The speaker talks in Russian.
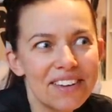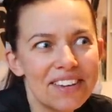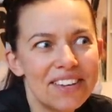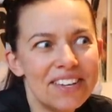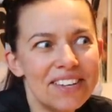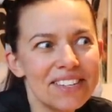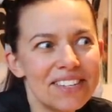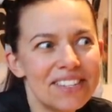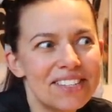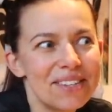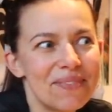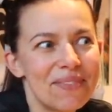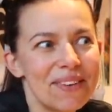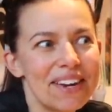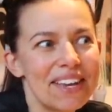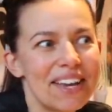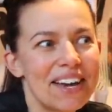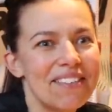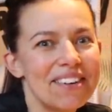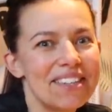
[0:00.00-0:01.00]

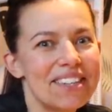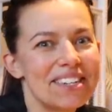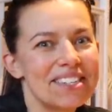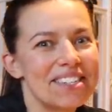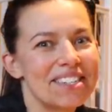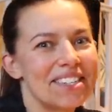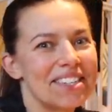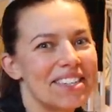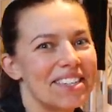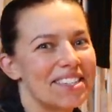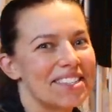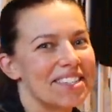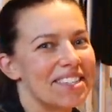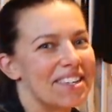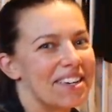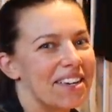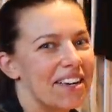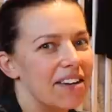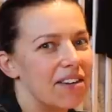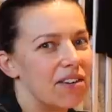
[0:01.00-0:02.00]
Теперь я вытаращила глаза,
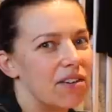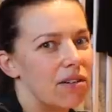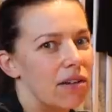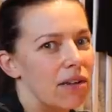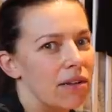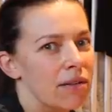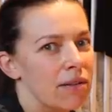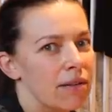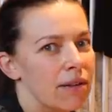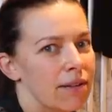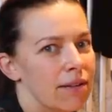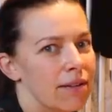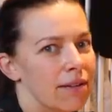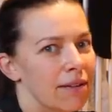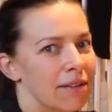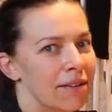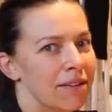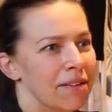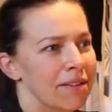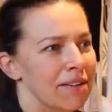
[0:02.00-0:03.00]
такая говорю, ладно, ладно,
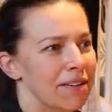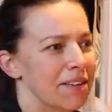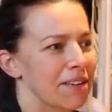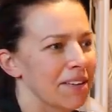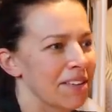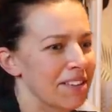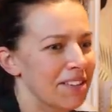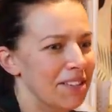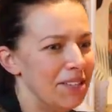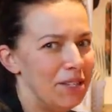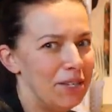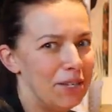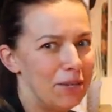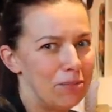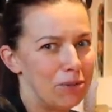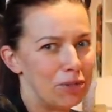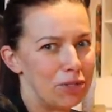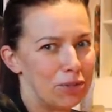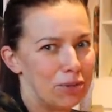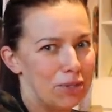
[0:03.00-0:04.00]
не
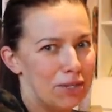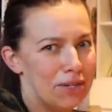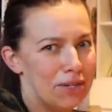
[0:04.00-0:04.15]
кипишуй,